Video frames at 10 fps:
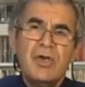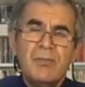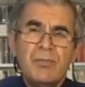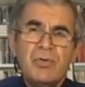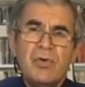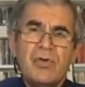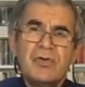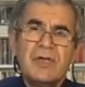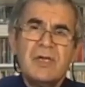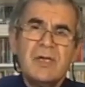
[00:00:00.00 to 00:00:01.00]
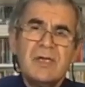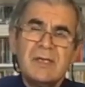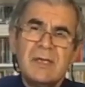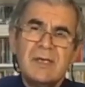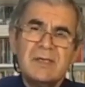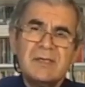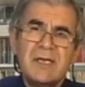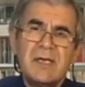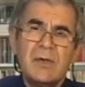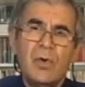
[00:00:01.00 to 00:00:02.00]
Bu konuda
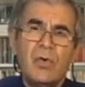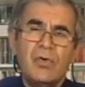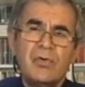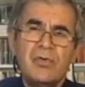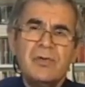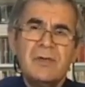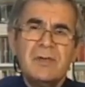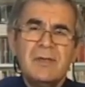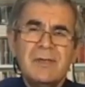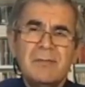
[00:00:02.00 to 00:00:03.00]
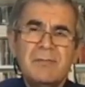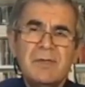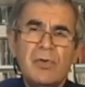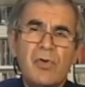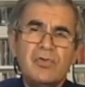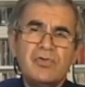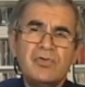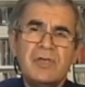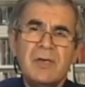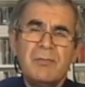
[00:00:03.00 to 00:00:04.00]
Kılıçdaroğlu'nun bir
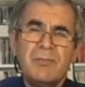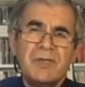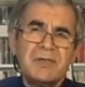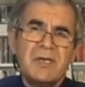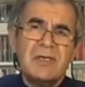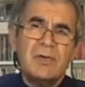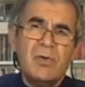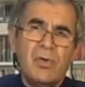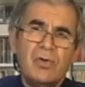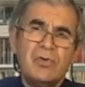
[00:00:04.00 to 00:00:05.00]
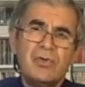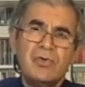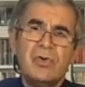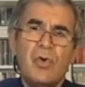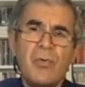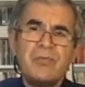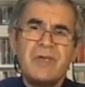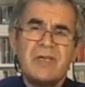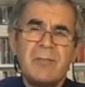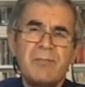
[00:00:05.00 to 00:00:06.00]
ölçüde başarılı olduğunu
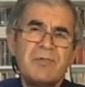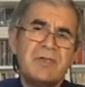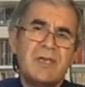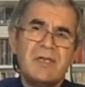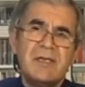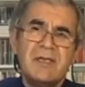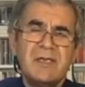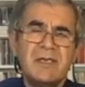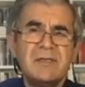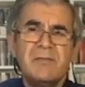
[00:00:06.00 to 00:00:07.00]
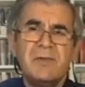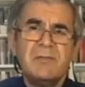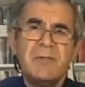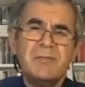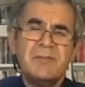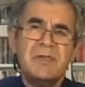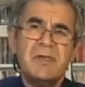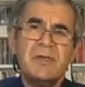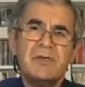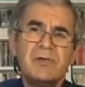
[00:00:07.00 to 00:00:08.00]
objektif bir şekilde teslim etmemiz
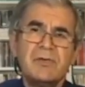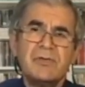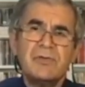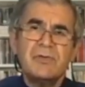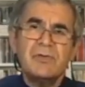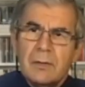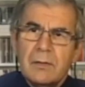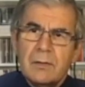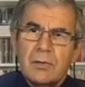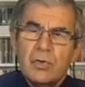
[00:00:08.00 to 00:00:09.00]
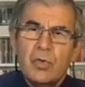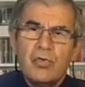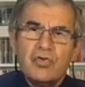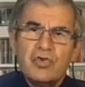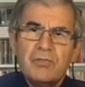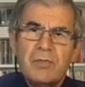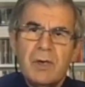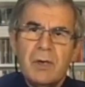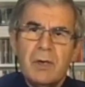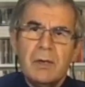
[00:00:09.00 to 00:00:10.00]
gerekiyor.
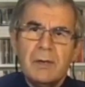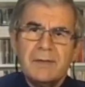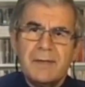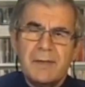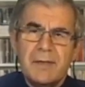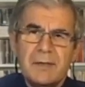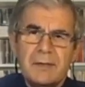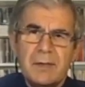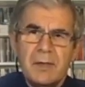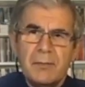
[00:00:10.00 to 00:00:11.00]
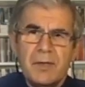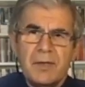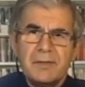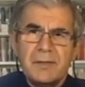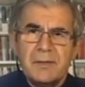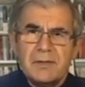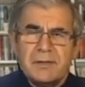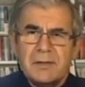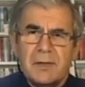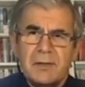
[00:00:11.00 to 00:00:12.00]
Konuşma sanatından bahsettik
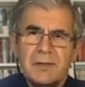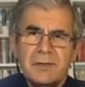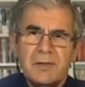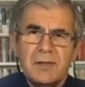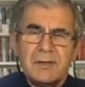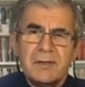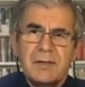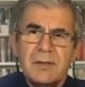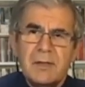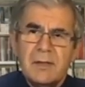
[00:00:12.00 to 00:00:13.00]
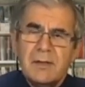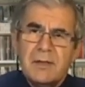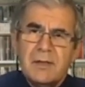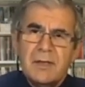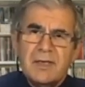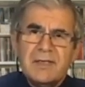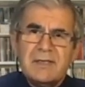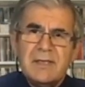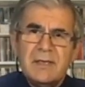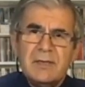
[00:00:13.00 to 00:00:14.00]
siyasette.
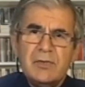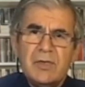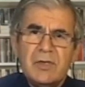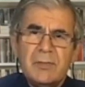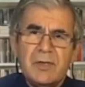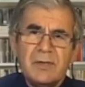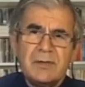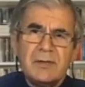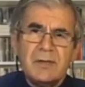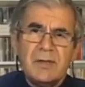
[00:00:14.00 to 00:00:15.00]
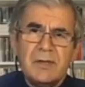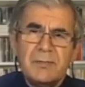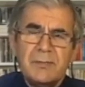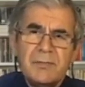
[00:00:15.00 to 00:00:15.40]
Eski Yunan'ı bir hatırlayalım.